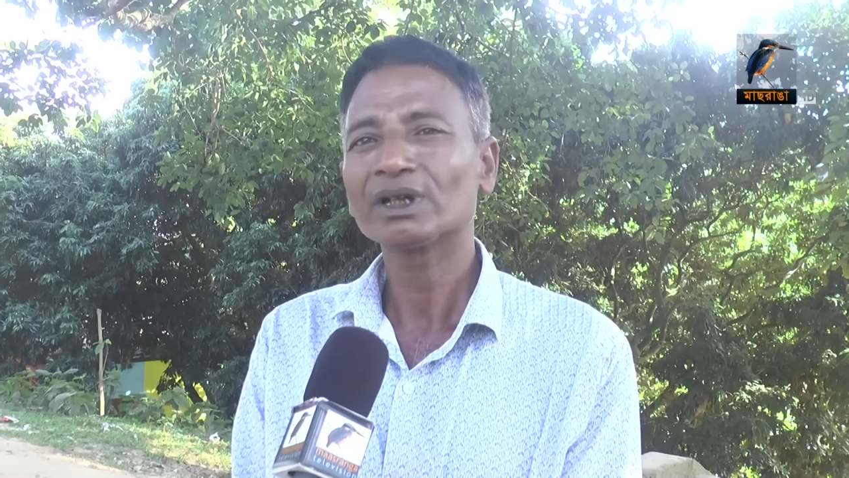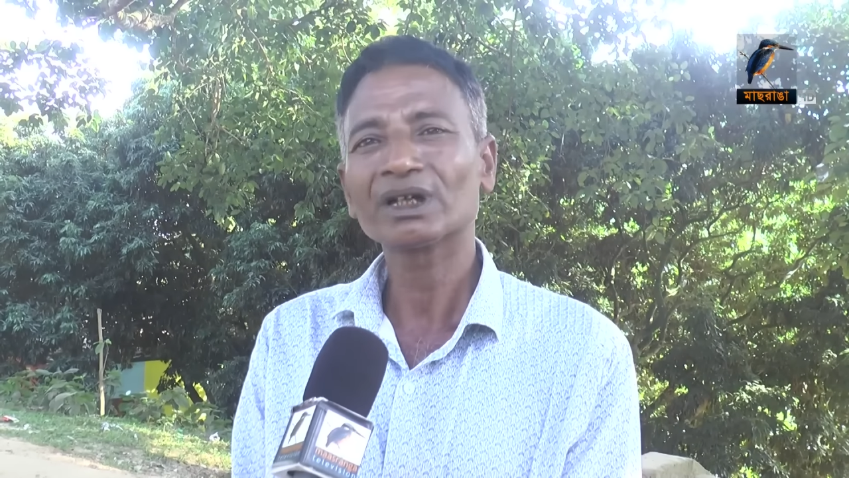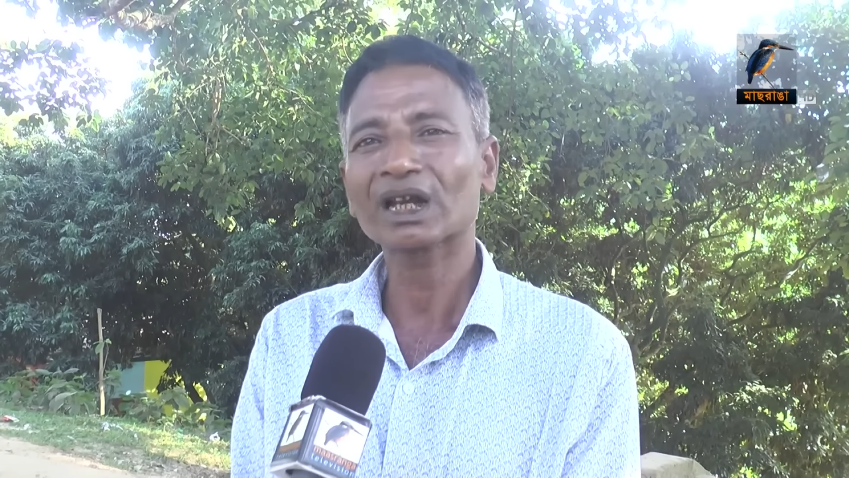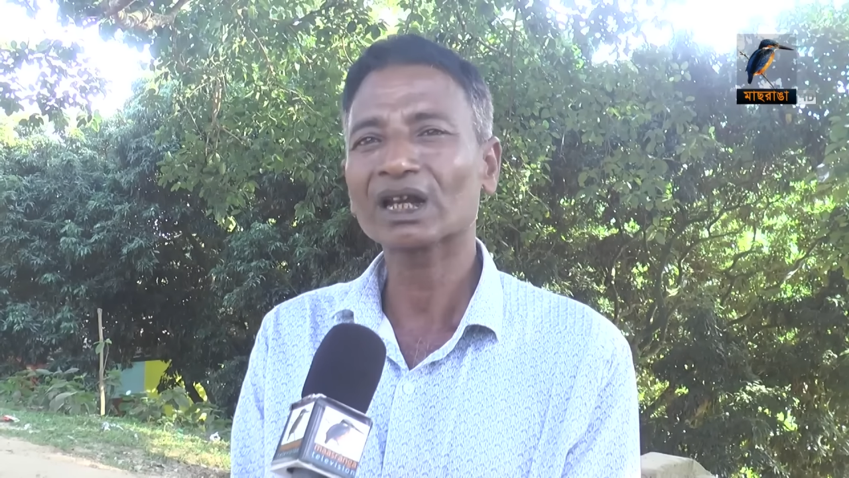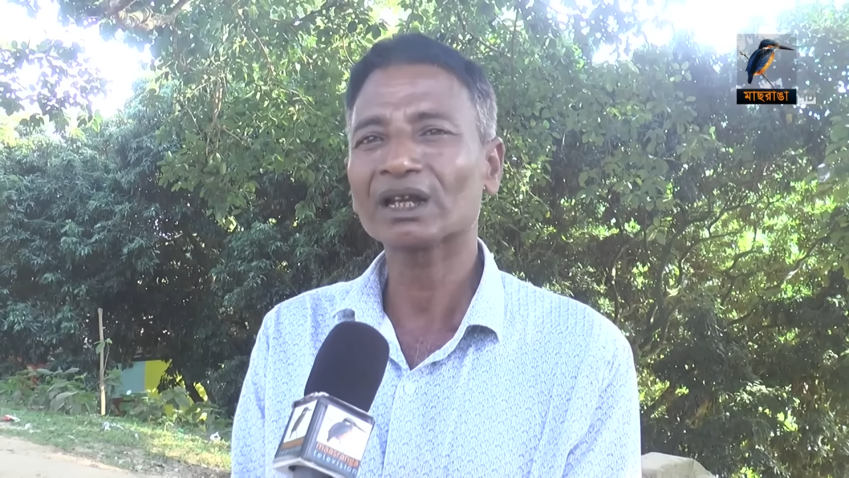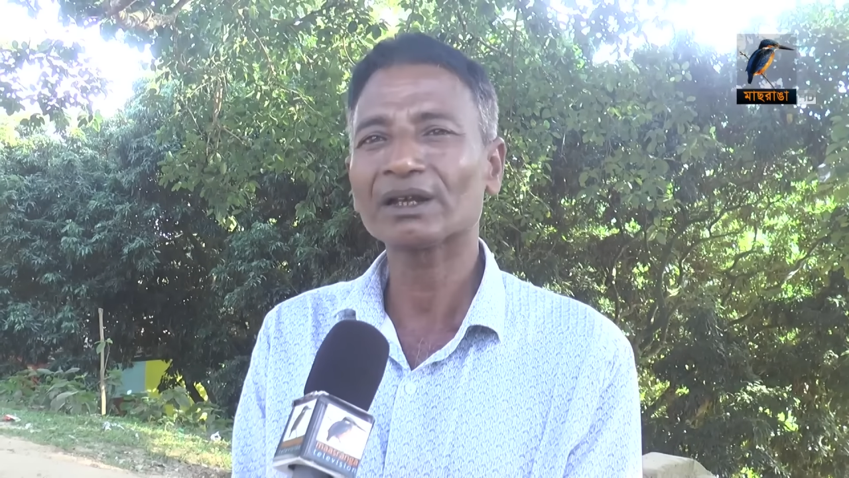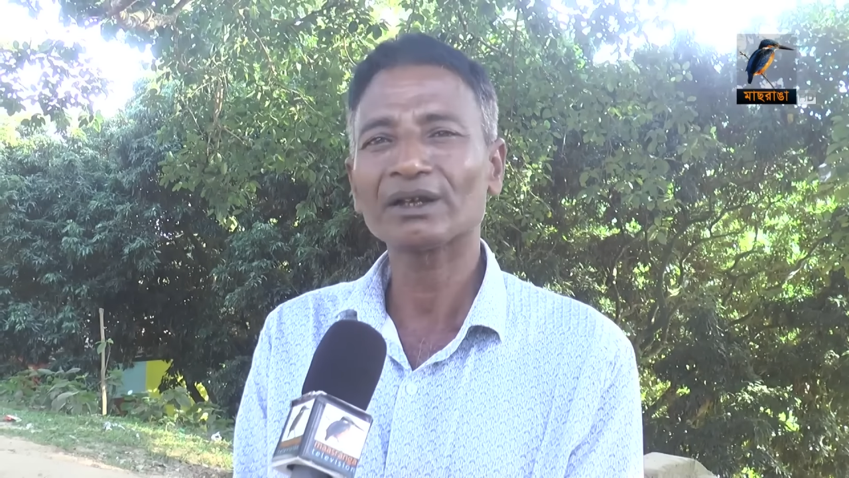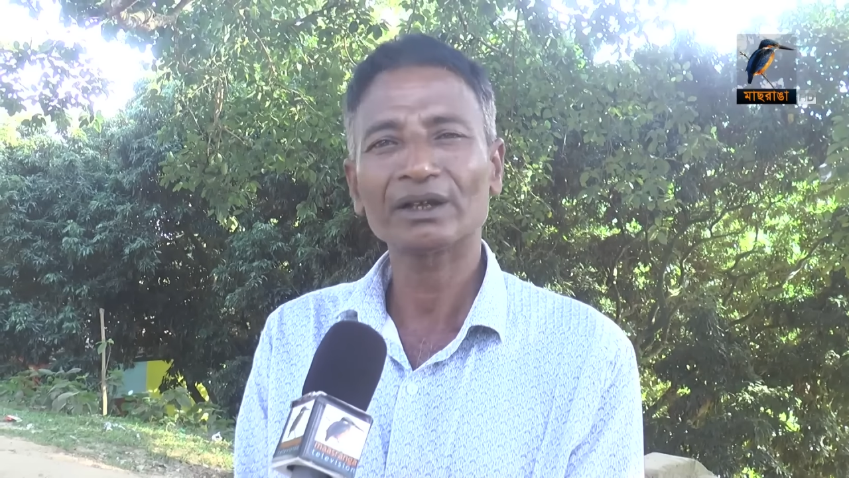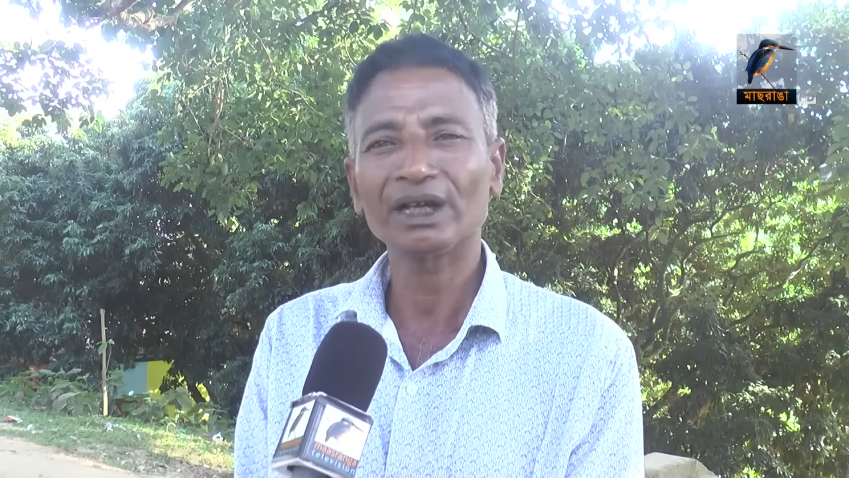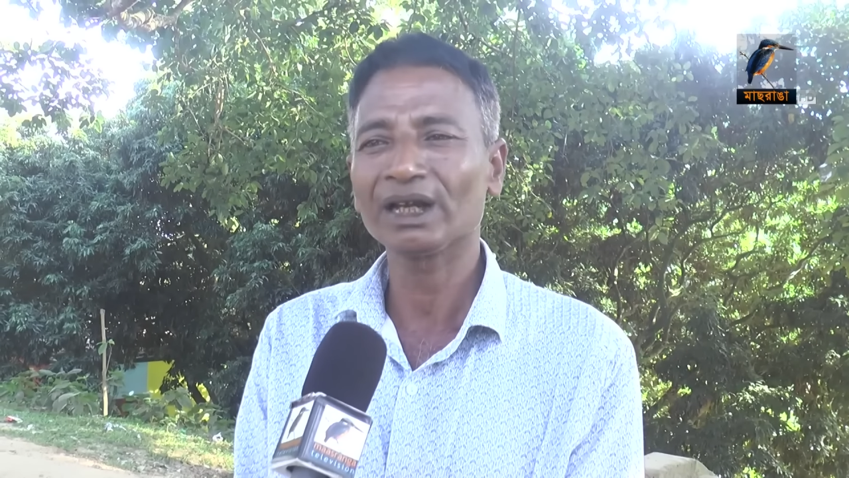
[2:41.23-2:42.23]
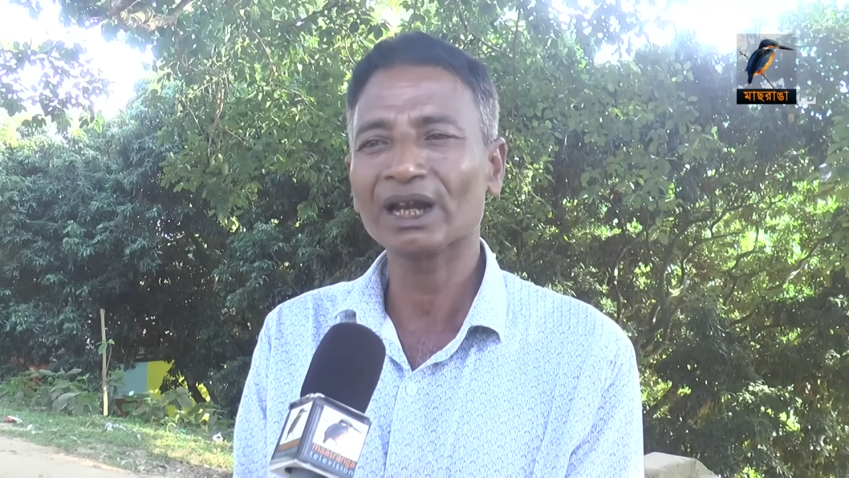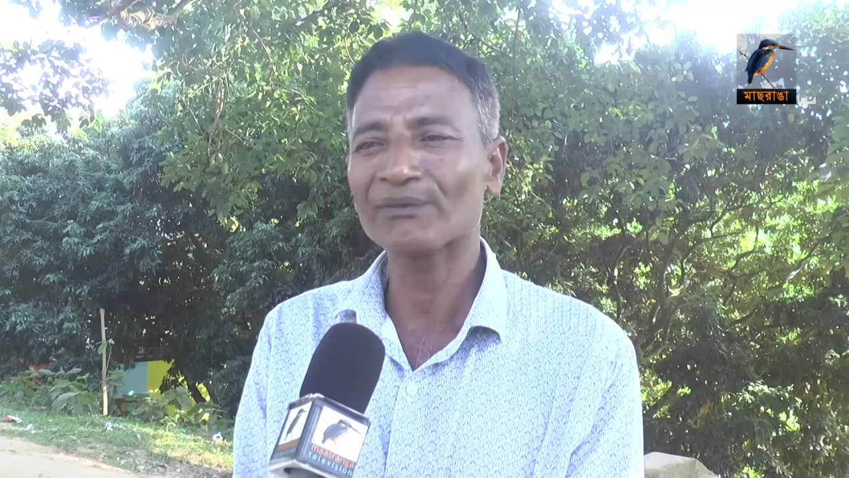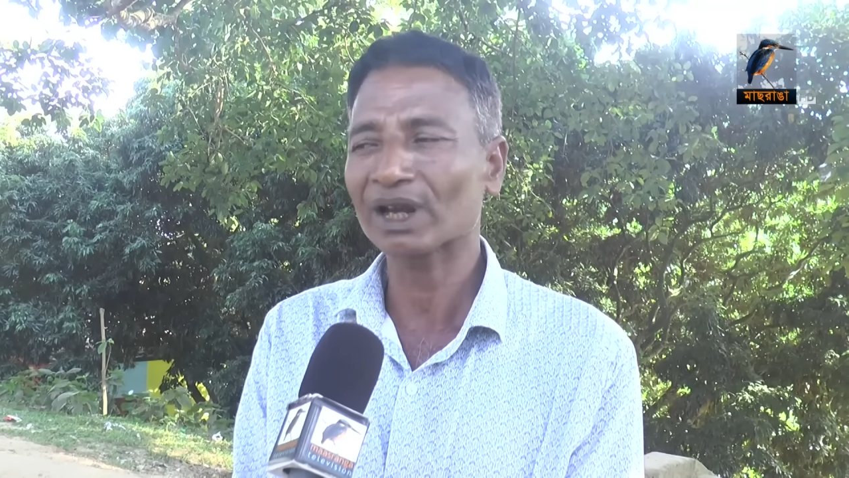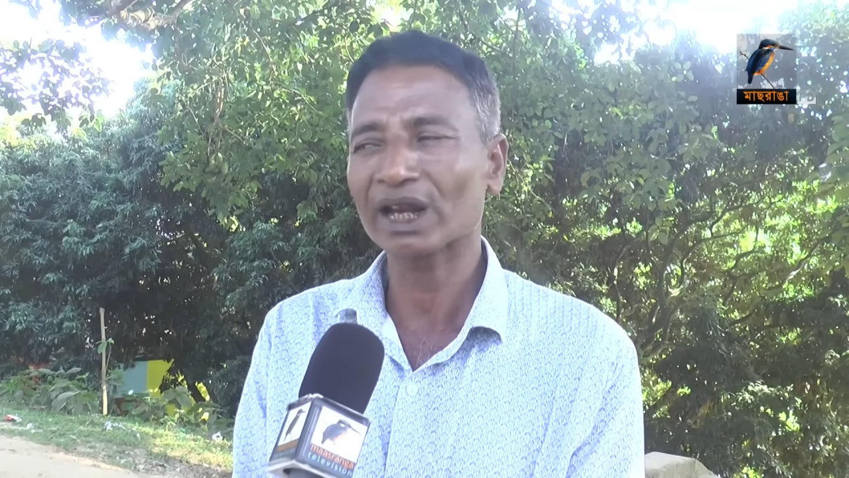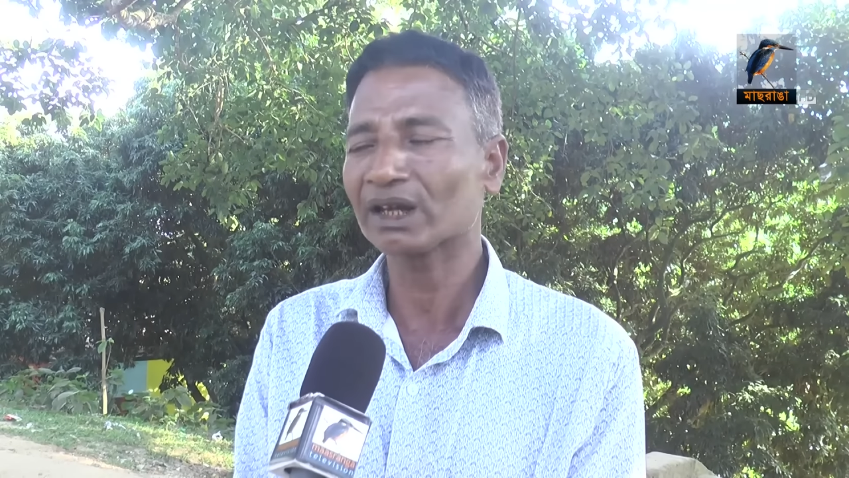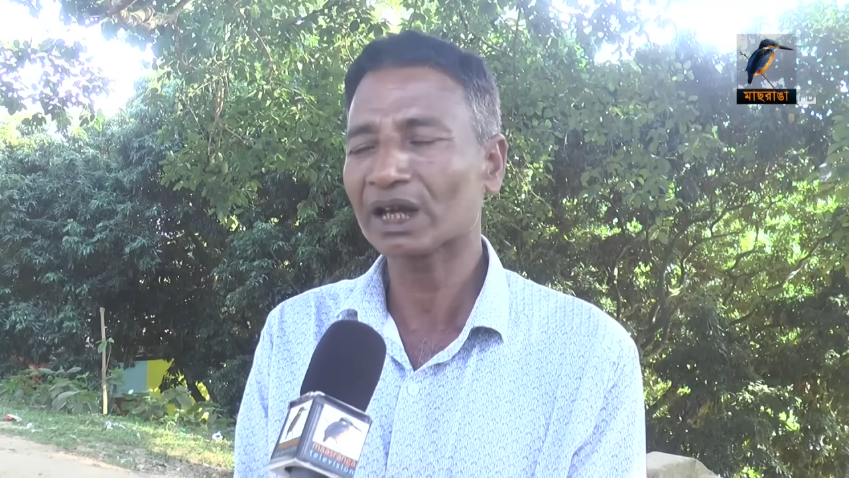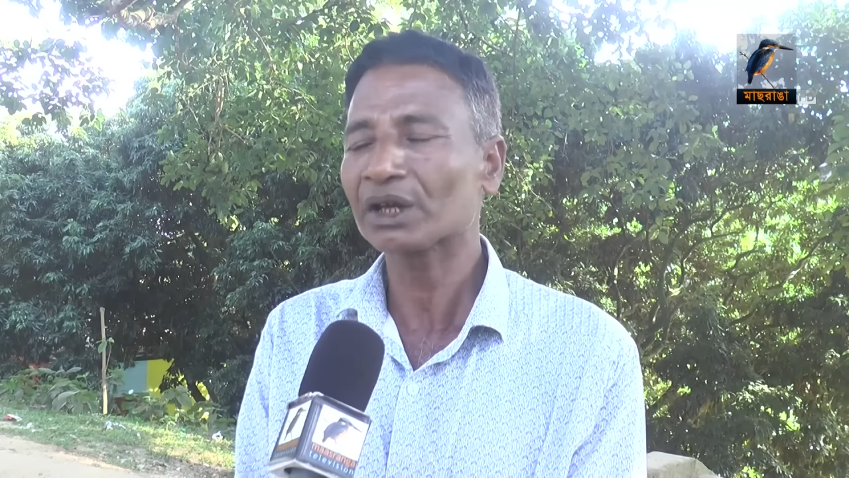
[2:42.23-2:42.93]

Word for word: এটারে এইগুলা ফালানিটা